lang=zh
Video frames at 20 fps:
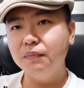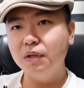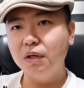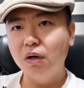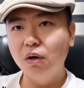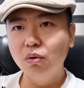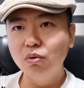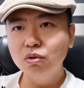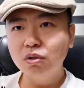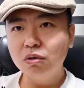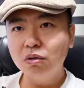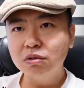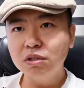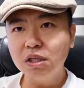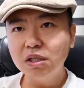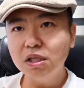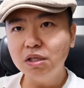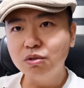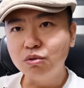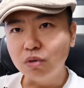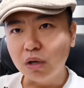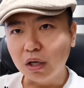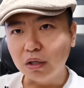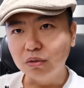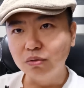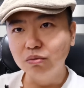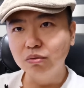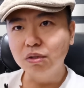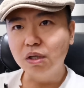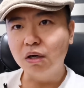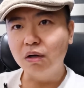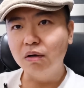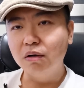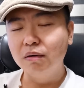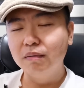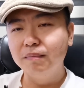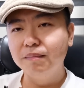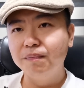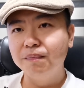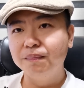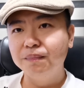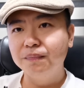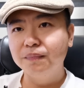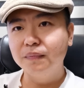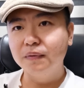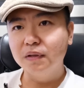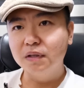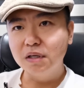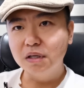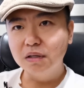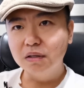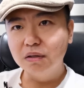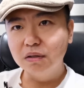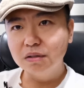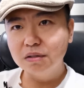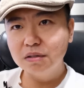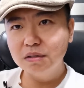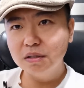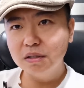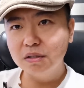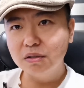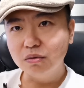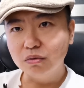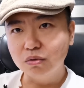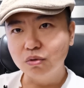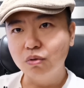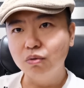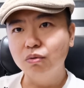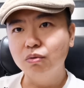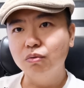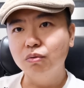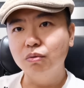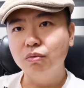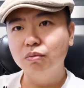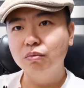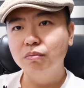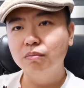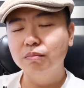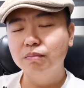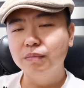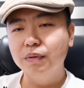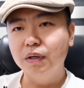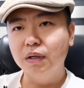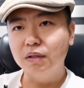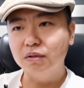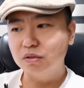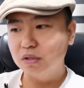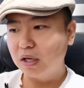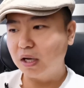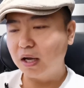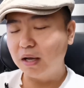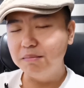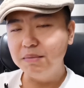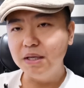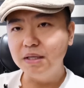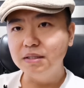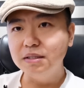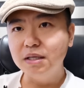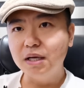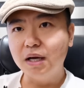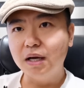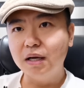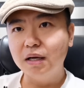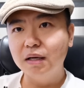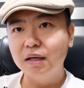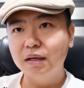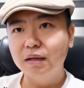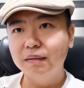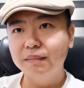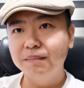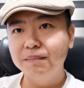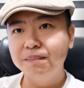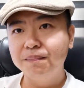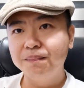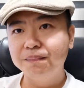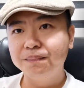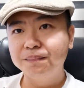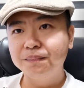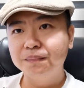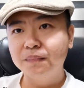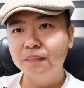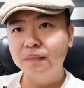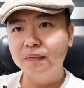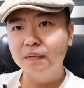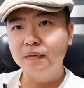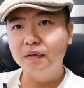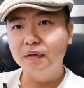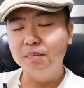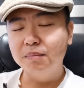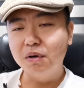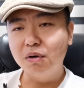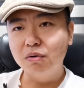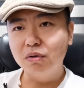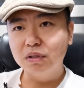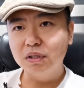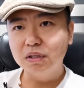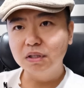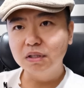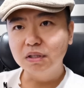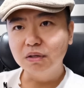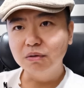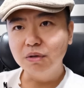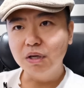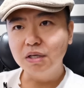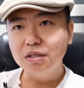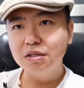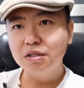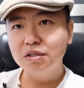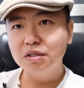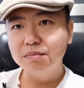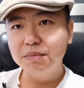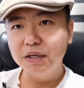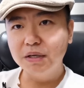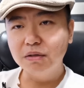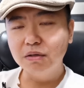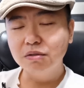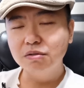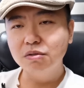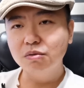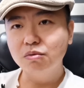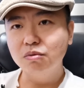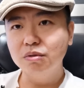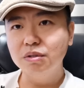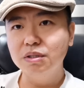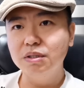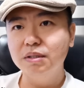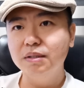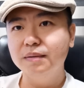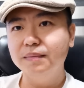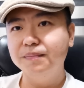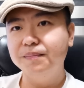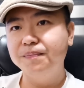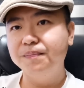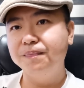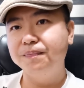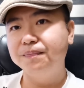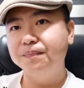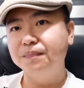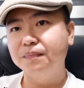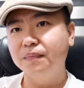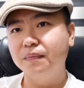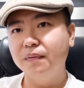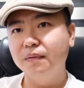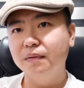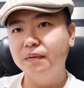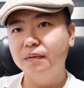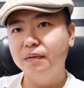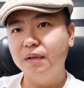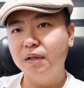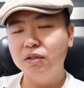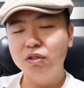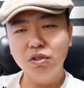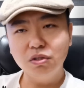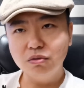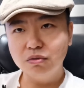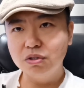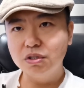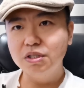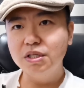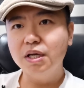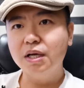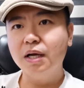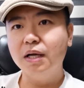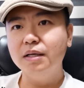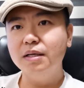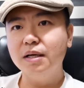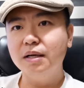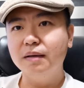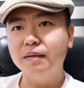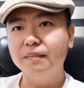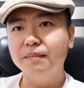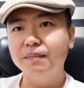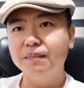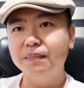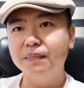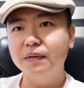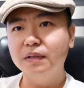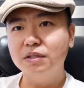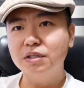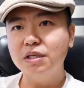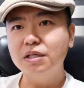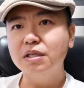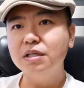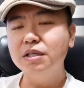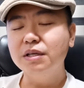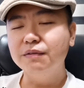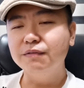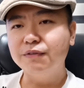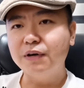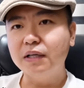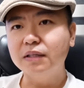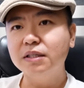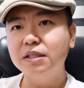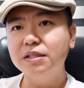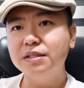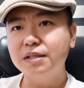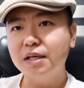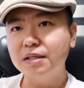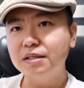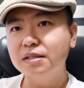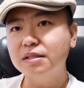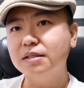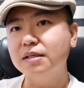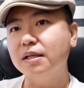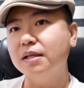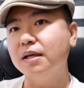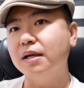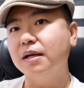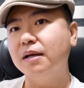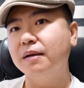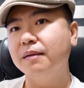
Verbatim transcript: 欧洲真的卷入到跟俄罗斯的这种冲突啊，在海面以下，包括它的能源设施被俄罗斯攻击，那这就直接开战甚至引发第三次时代。